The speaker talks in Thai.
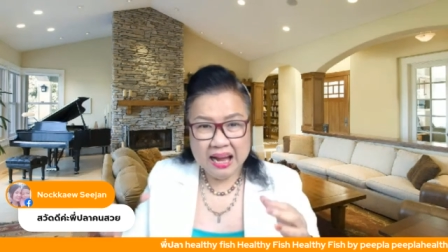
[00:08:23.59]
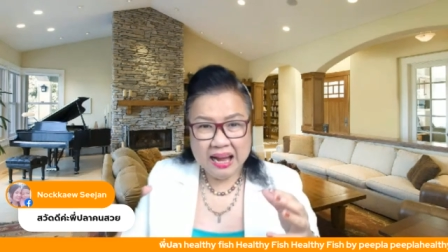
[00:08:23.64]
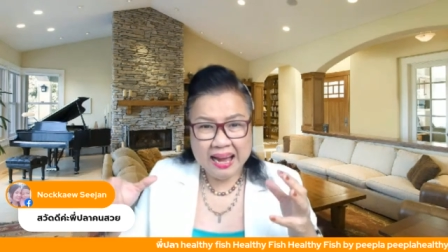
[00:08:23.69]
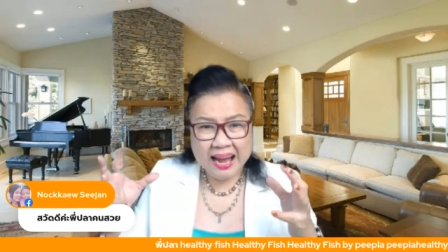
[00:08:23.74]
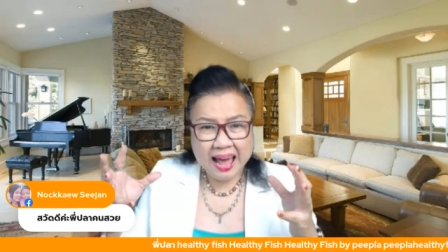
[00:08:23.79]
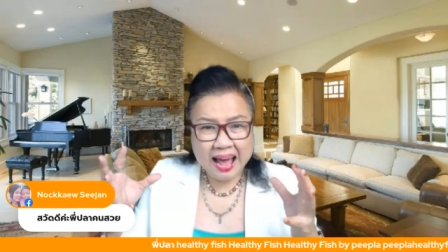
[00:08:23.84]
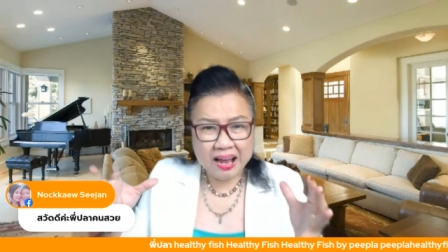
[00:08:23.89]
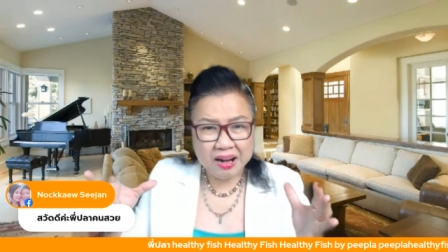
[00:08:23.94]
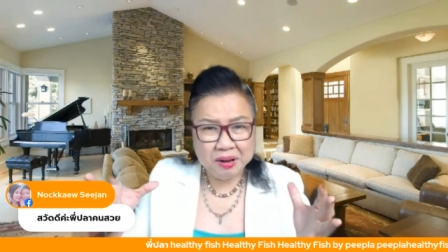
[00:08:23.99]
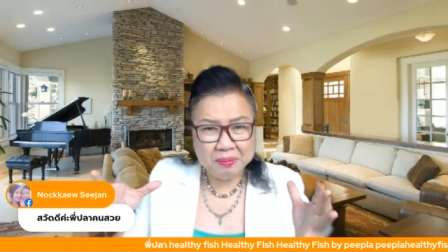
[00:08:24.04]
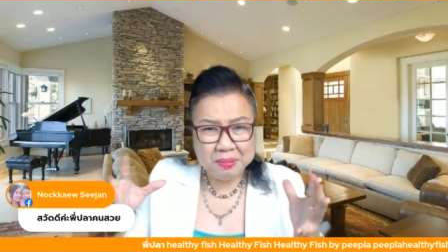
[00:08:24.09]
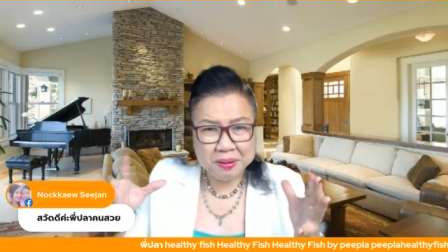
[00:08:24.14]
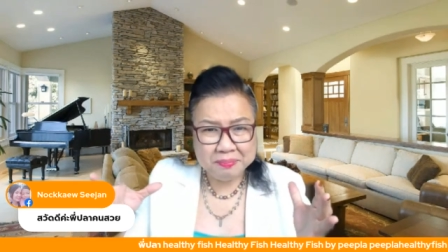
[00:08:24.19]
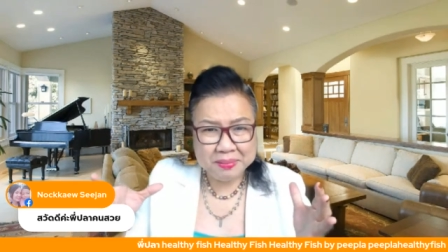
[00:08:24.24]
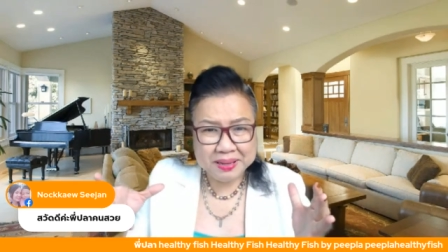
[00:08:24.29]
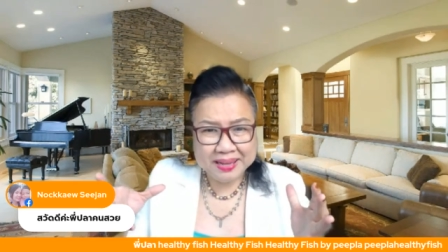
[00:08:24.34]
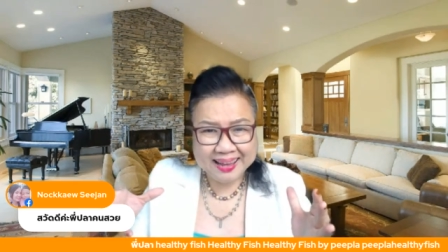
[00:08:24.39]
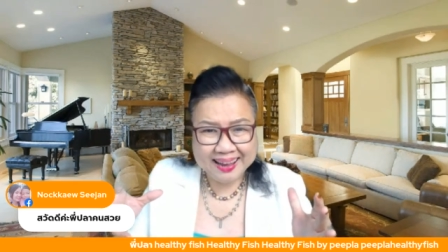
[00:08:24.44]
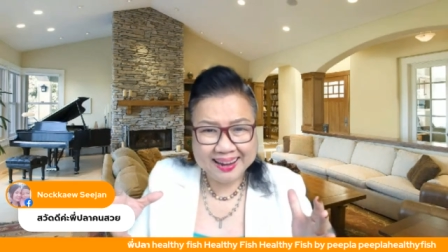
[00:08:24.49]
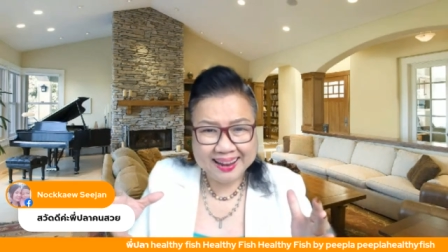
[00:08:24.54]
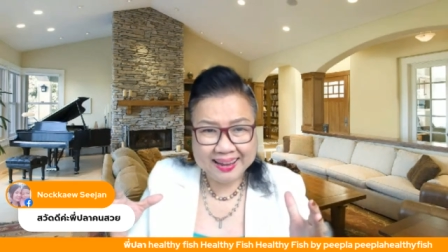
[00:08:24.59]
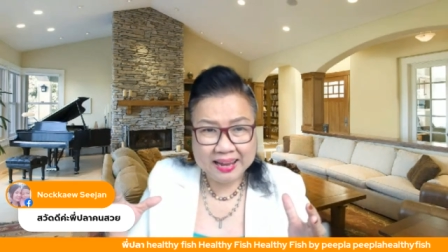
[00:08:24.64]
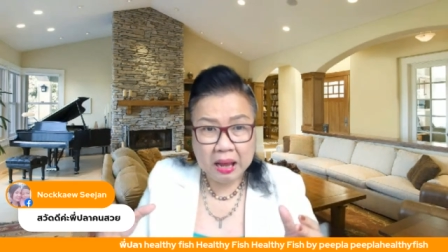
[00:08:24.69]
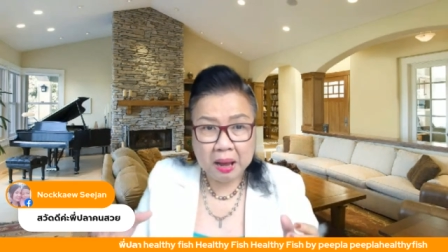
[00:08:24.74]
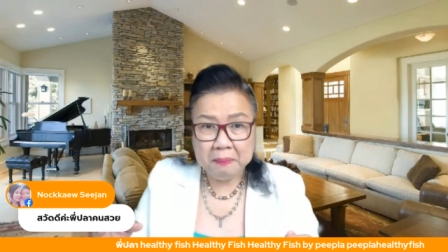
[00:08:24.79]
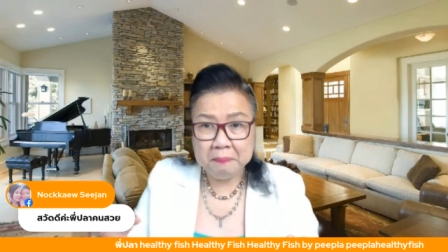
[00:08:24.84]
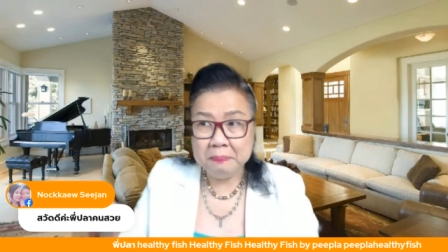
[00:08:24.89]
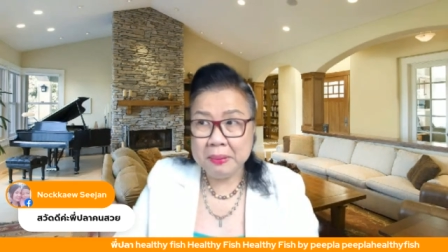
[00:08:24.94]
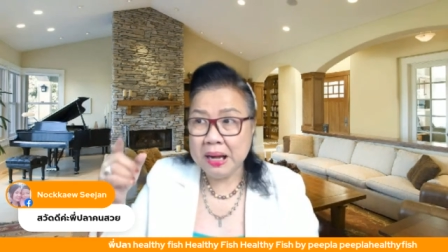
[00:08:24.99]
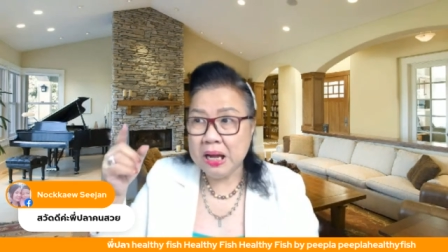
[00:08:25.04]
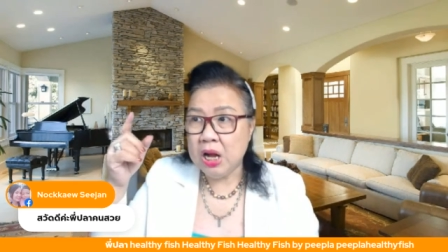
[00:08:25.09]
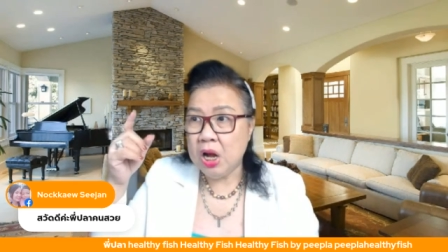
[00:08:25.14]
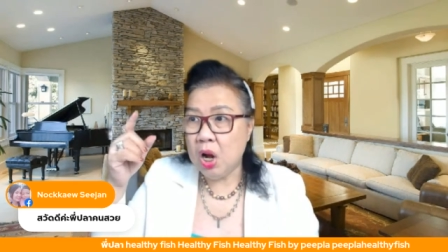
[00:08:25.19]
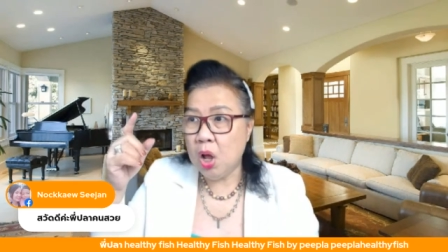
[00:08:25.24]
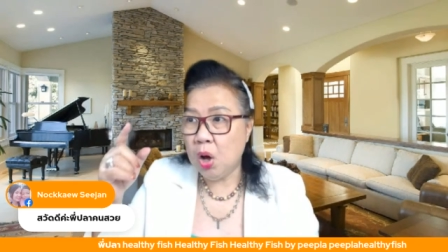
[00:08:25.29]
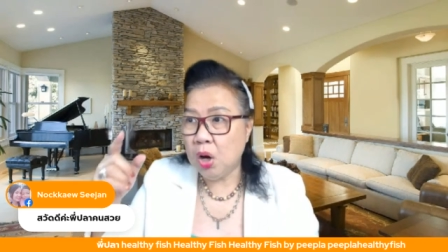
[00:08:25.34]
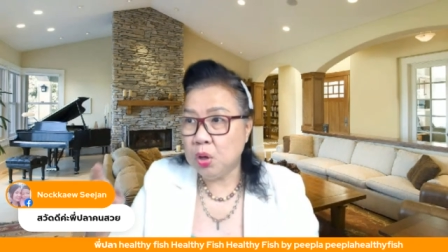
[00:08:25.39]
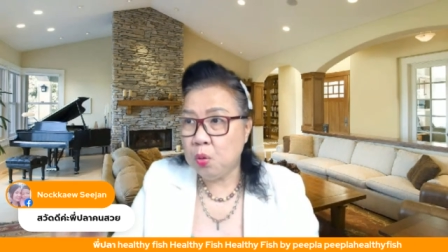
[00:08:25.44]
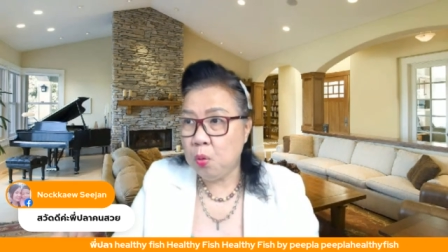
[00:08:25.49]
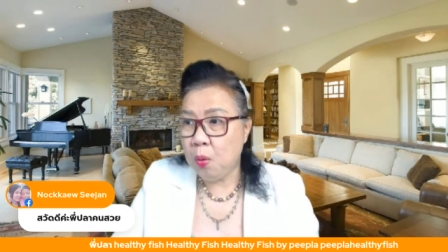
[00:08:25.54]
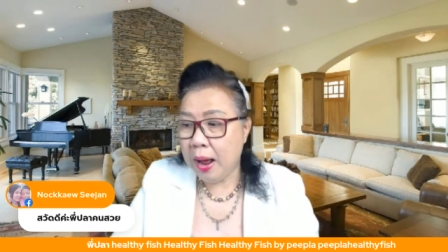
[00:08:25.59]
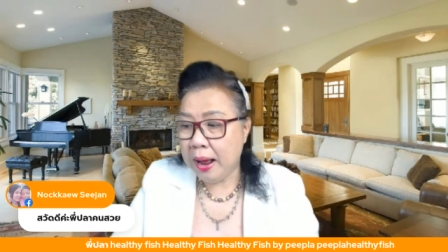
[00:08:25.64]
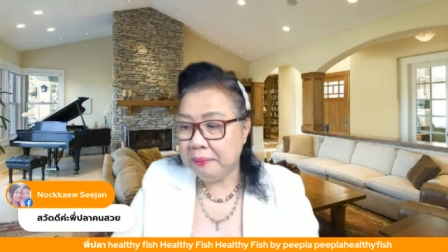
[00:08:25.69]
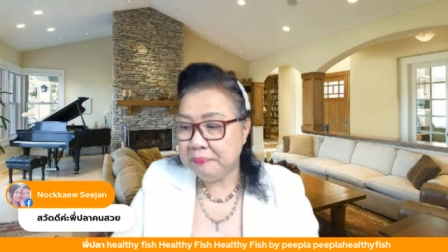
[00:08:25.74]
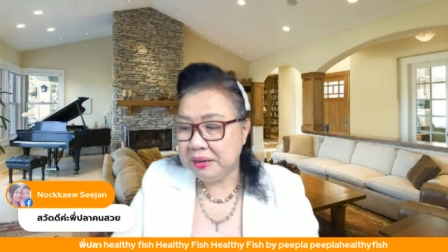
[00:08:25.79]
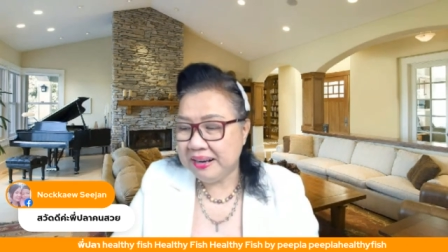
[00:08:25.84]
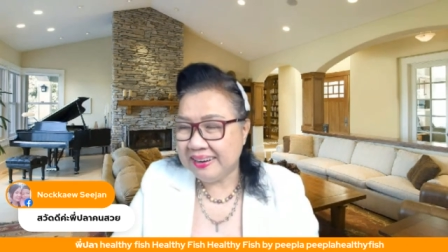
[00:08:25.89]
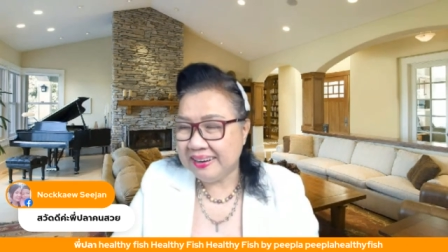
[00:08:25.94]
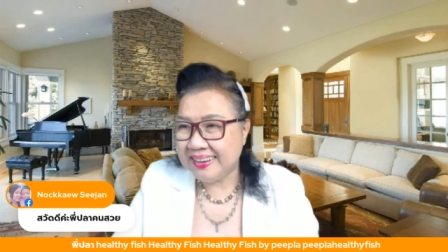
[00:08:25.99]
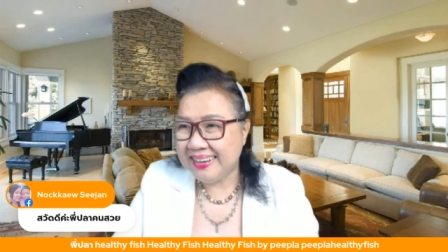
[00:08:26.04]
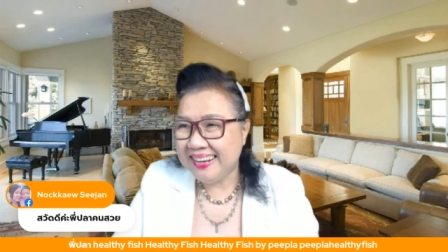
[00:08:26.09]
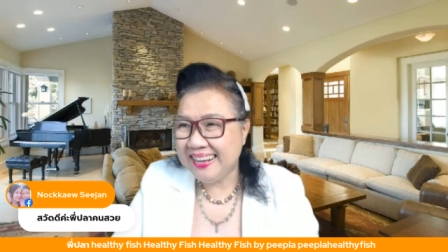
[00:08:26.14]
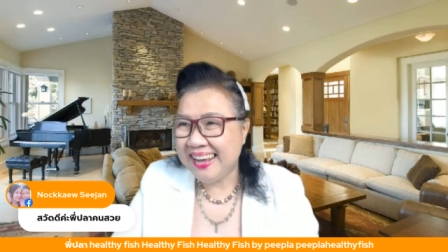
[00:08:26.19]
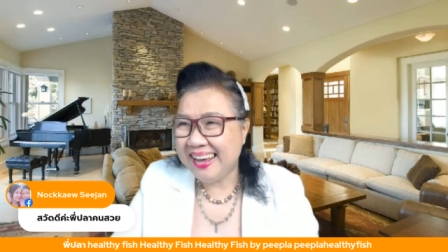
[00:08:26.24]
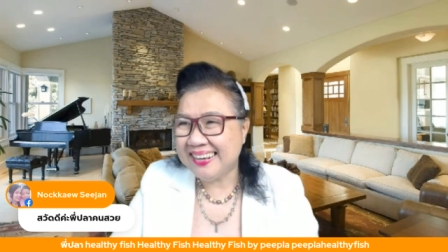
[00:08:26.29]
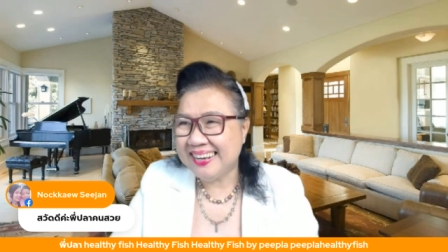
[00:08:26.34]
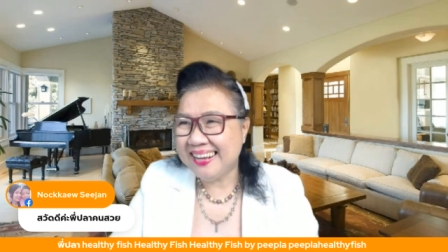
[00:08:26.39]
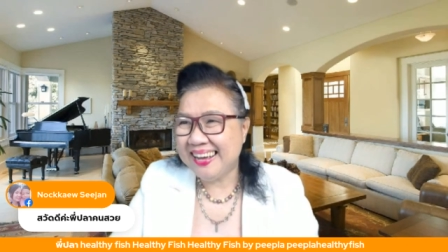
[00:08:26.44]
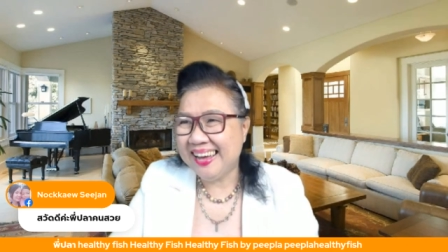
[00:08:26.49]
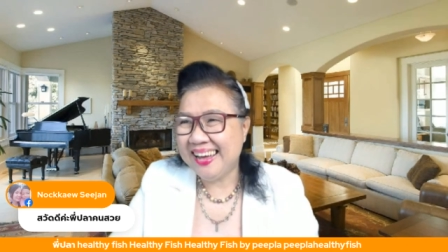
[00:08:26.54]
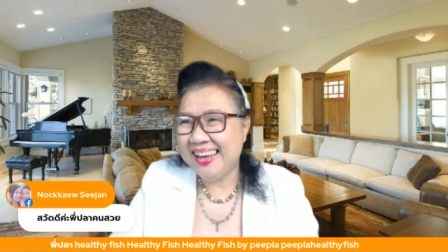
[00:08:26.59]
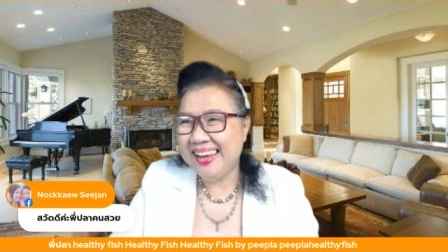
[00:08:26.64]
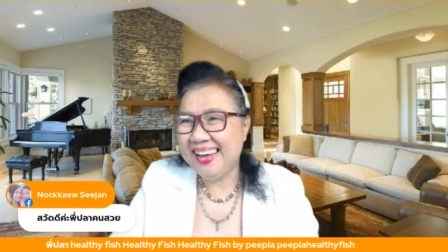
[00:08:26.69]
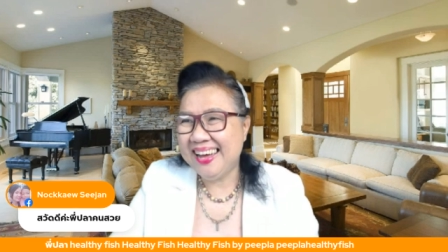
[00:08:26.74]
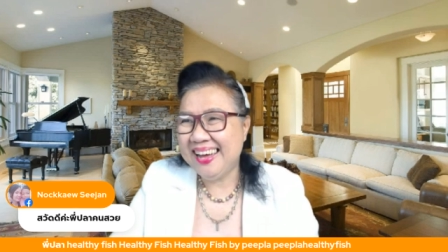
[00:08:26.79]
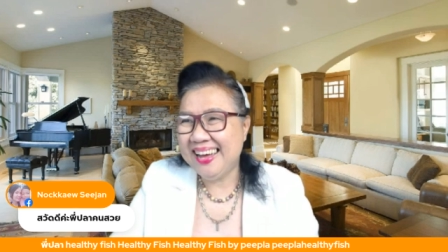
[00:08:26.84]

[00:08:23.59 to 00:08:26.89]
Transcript: หลังแล้วมันมีอะไรมันลดความเครียดค่ะ